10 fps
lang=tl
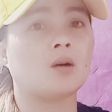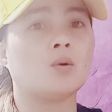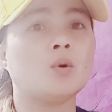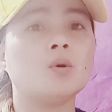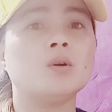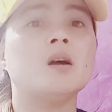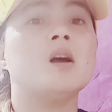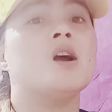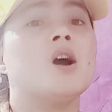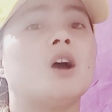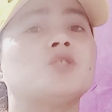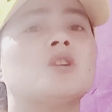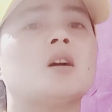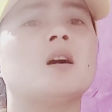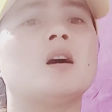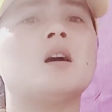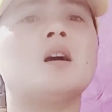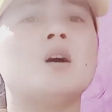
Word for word: ako. At saka,